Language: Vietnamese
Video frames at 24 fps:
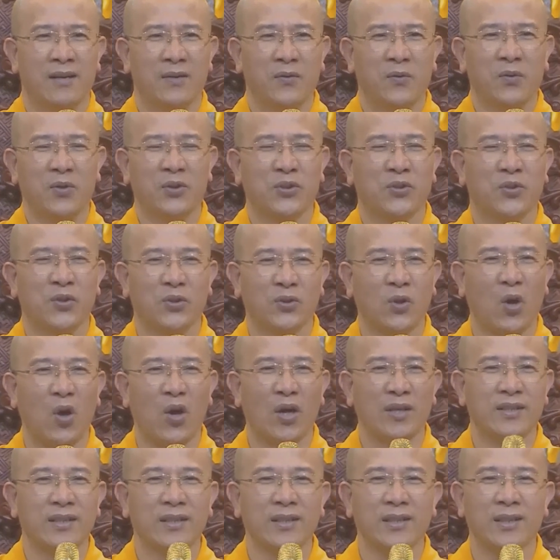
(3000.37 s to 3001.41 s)
Ôi giời,
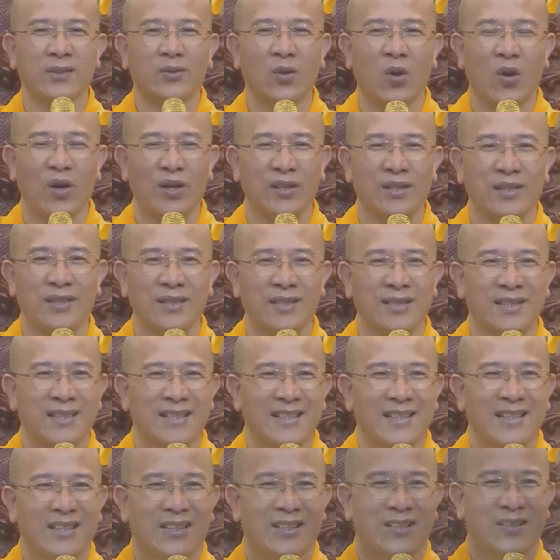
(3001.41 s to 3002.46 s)
thọ giới thì thọ chứ,
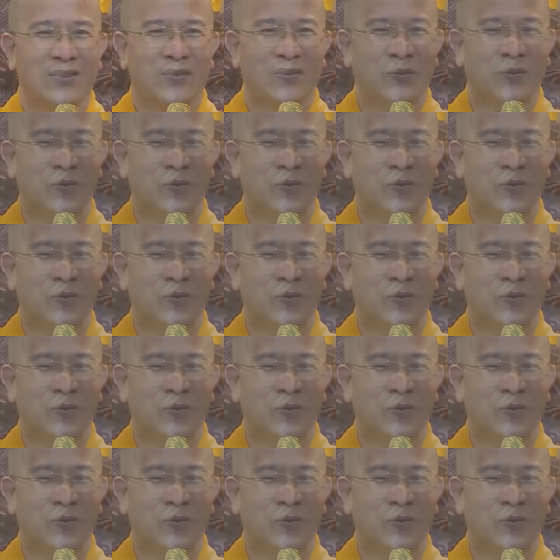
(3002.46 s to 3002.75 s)
có